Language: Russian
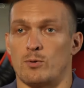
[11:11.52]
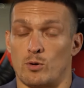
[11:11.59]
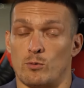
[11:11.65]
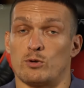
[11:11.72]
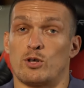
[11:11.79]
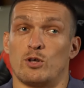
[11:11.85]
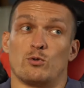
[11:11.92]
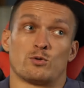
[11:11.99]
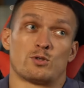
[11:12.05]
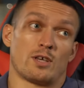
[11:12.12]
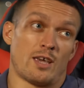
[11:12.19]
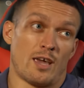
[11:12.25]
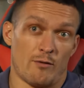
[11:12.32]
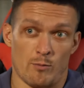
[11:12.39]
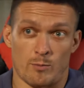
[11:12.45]
Потом он
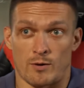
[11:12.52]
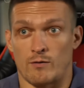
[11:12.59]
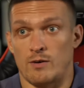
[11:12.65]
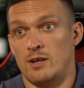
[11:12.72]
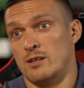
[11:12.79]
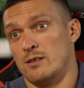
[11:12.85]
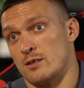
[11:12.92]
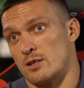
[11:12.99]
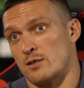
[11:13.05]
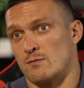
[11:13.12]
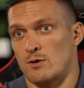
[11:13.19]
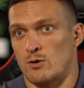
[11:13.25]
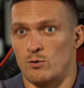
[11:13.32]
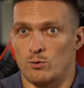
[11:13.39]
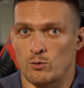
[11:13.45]
кинулся, я его провалил,
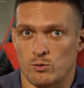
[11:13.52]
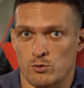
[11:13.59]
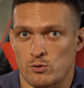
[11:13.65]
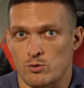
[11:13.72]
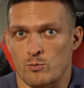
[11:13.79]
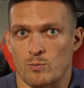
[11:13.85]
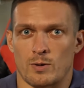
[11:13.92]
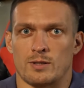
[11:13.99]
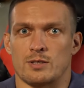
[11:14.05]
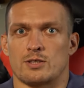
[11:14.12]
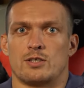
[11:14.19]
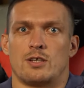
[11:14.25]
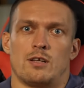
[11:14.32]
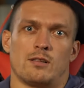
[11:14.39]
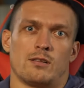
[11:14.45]
развернул, чуть-чуть
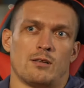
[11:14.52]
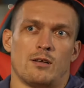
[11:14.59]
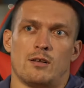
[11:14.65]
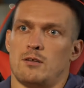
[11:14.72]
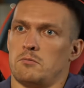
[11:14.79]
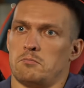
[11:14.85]
подождал.